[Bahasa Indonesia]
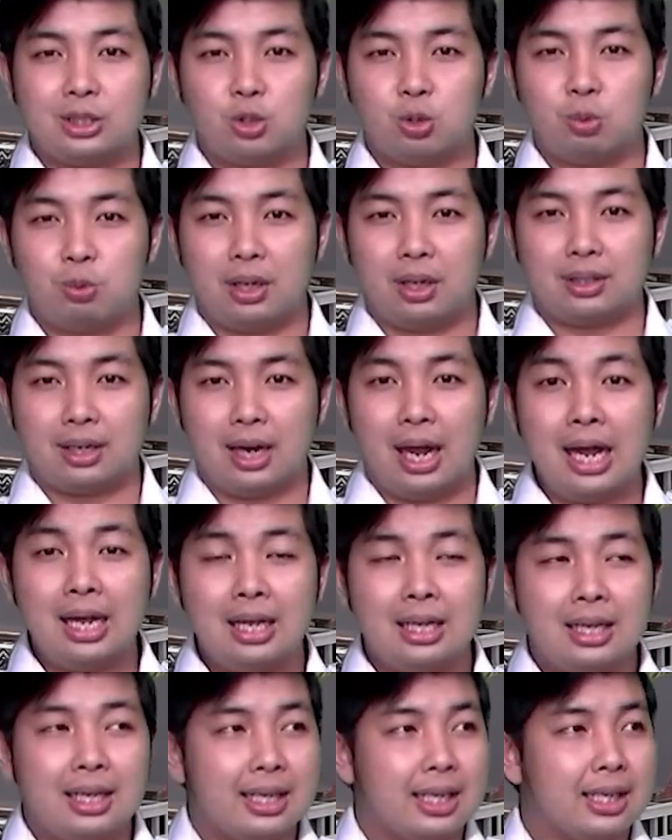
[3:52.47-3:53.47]

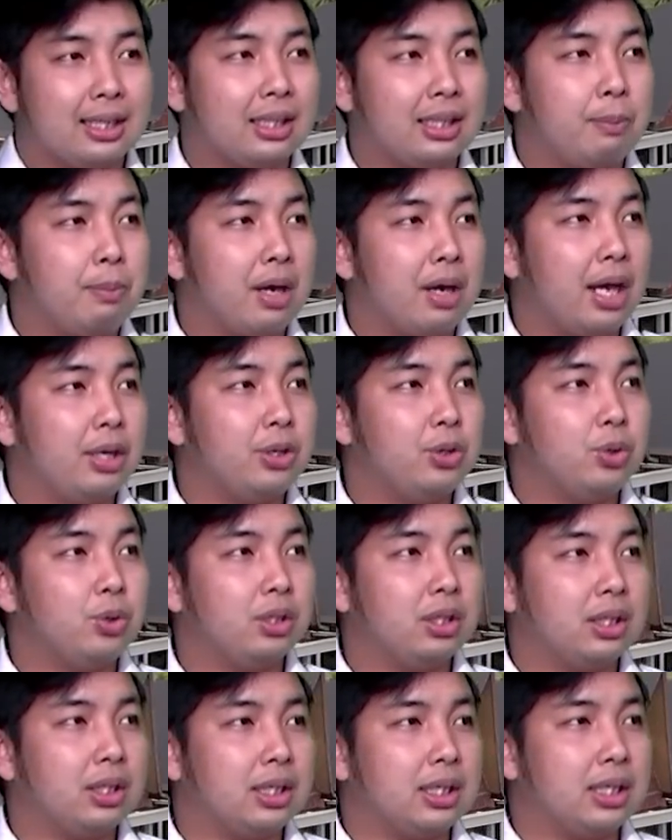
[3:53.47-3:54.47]
Sumatera, kita berlanjut
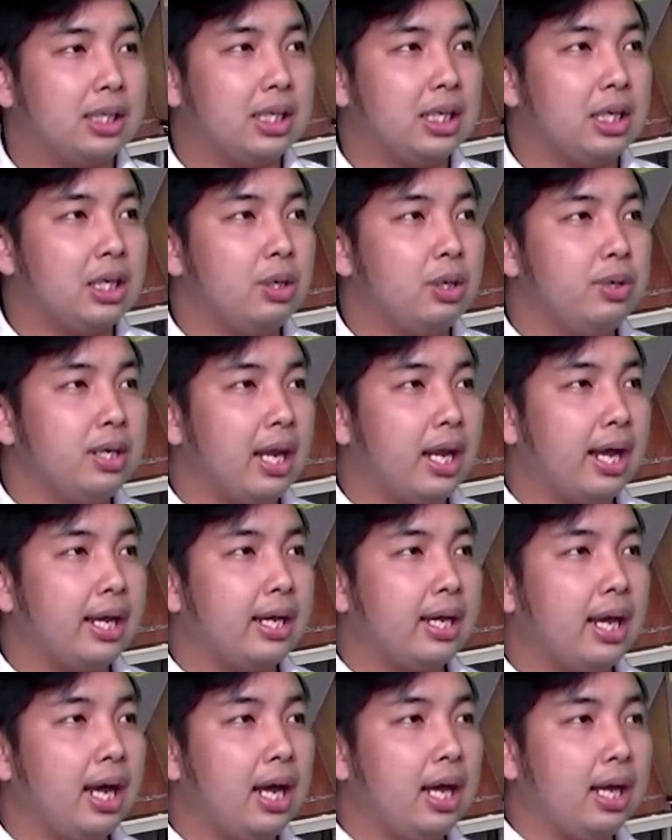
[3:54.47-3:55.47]
ke
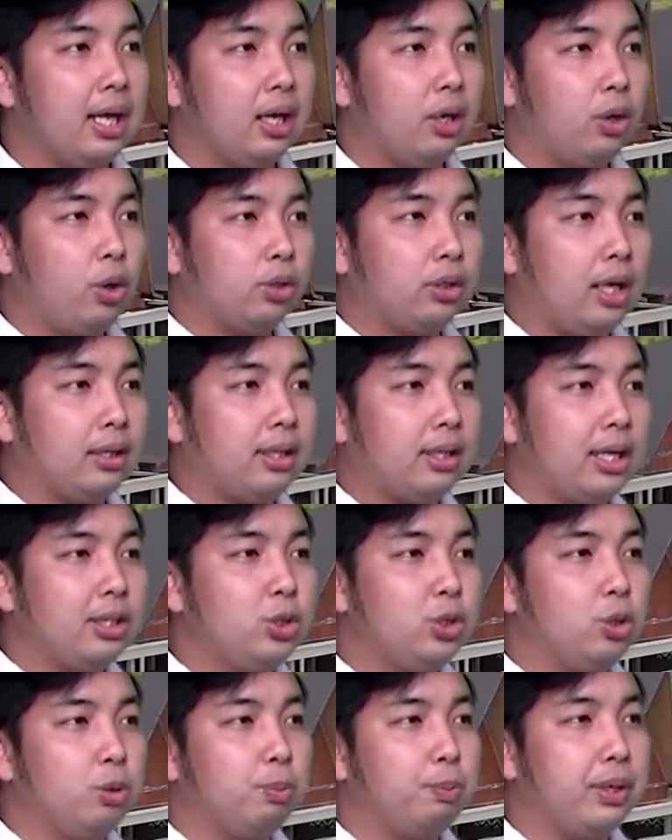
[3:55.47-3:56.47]
wilayah kota
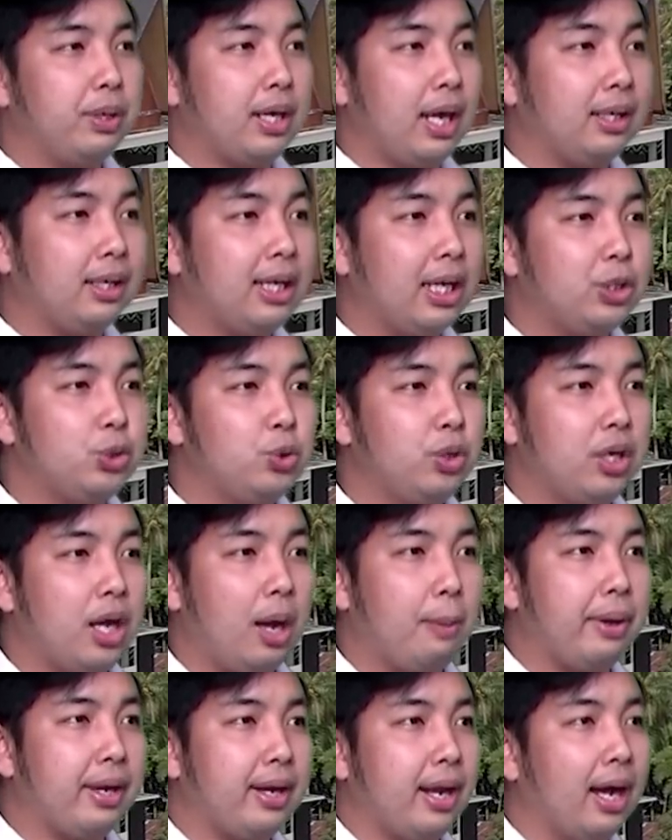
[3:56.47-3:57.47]
Tanjung Pinang dan
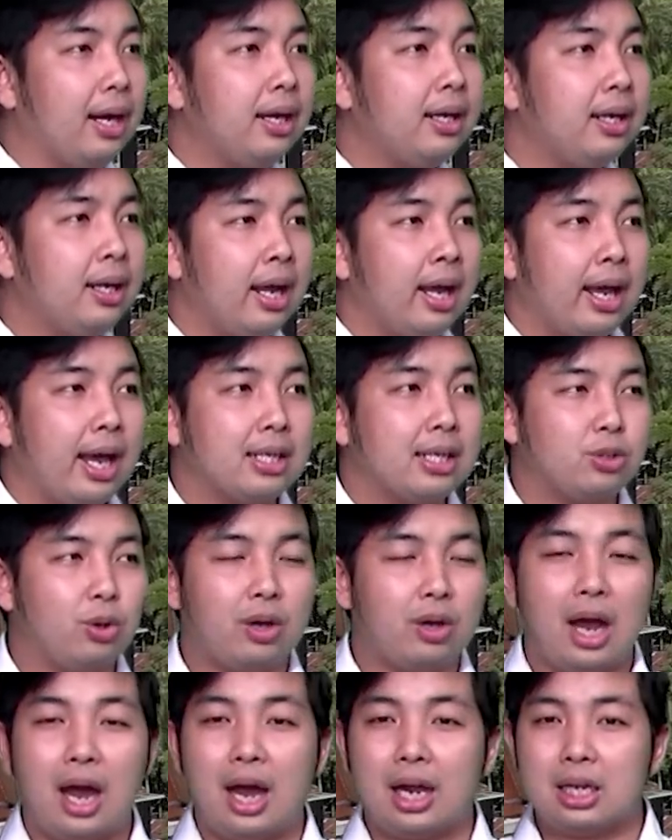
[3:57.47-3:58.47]
juga Medan.
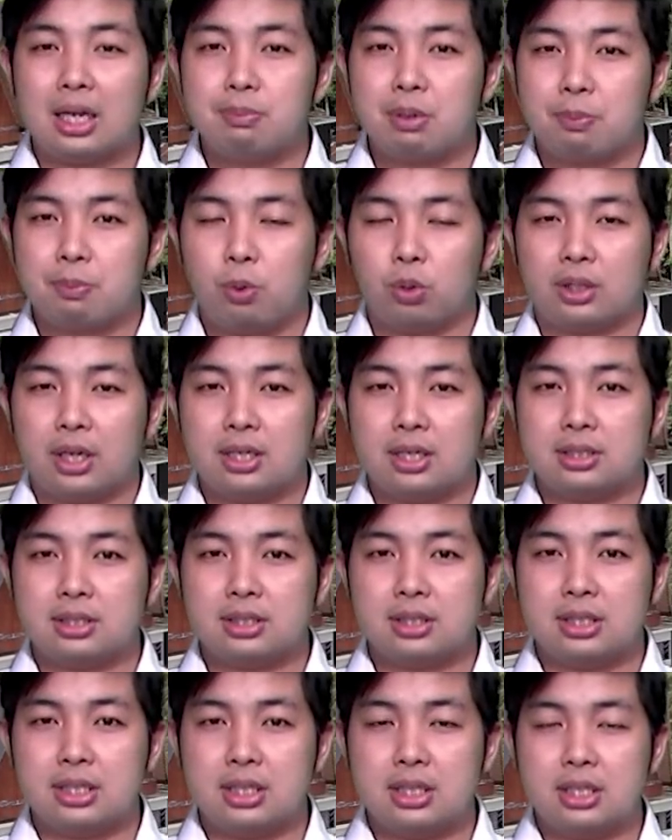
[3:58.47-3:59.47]
Esok hari
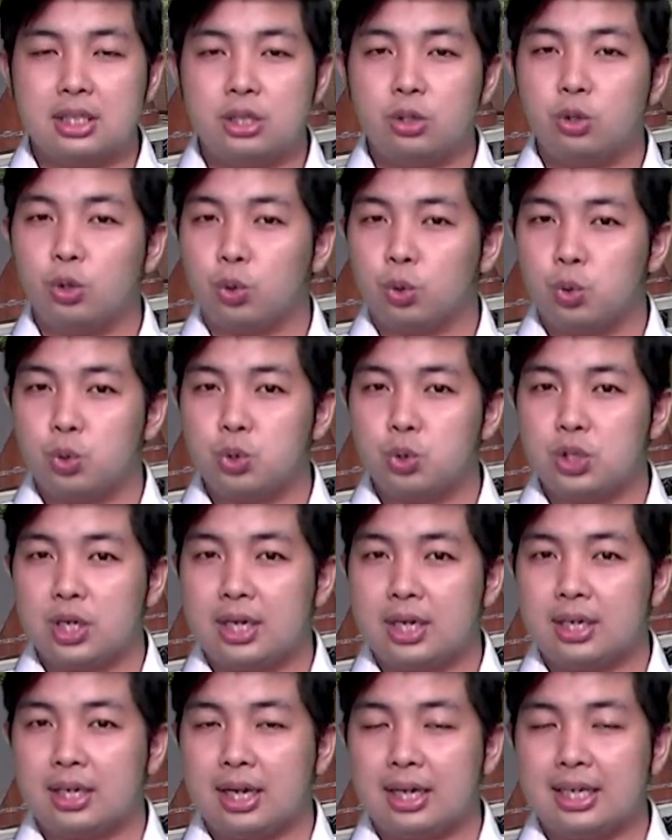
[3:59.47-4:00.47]
berpotensi diguyur
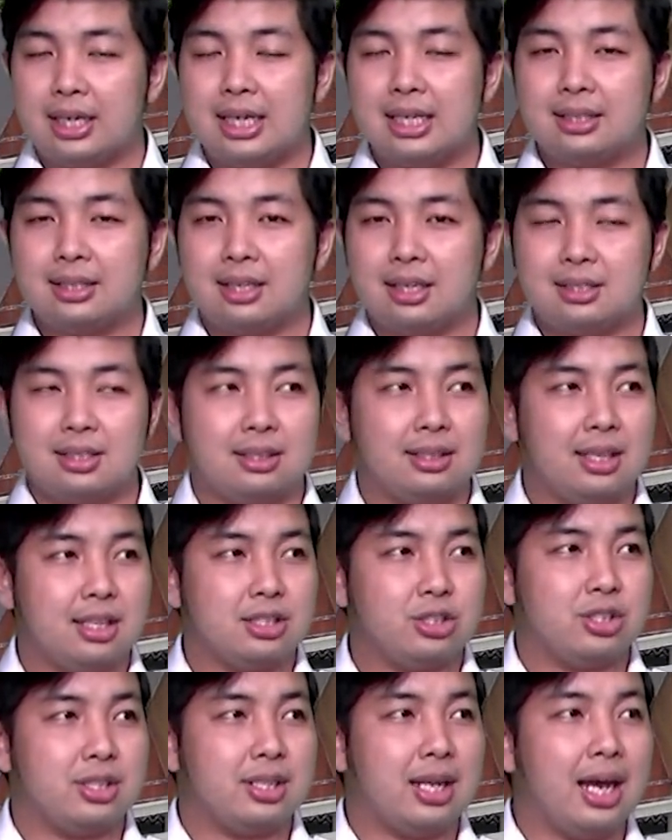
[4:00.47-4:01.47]
hujan dengan
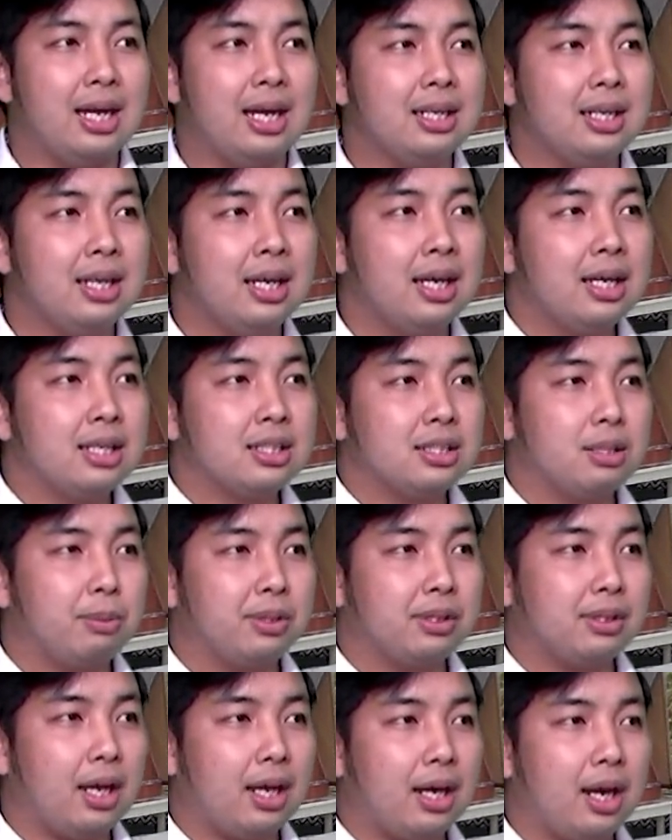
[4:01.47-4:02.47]
intensitas sedang,
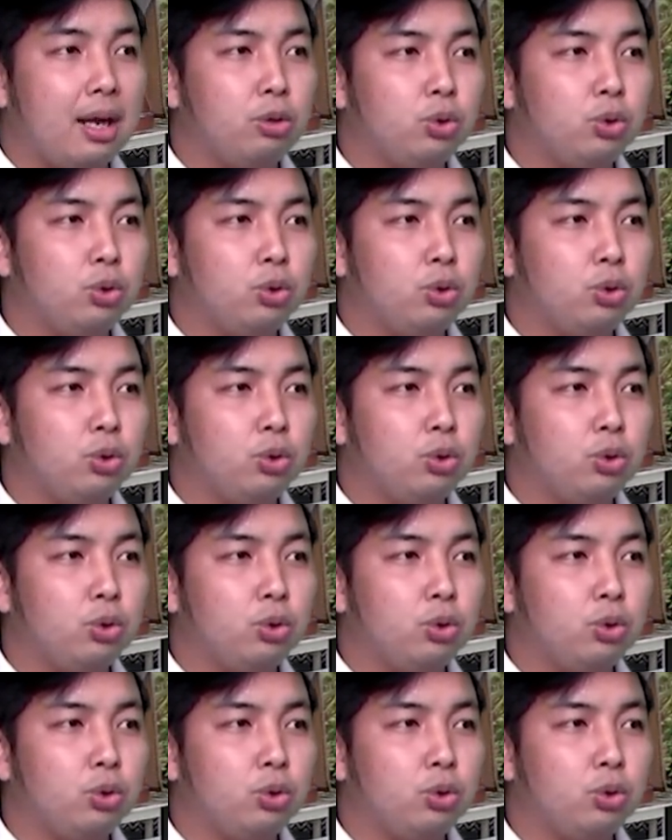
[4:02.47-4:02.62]
sementara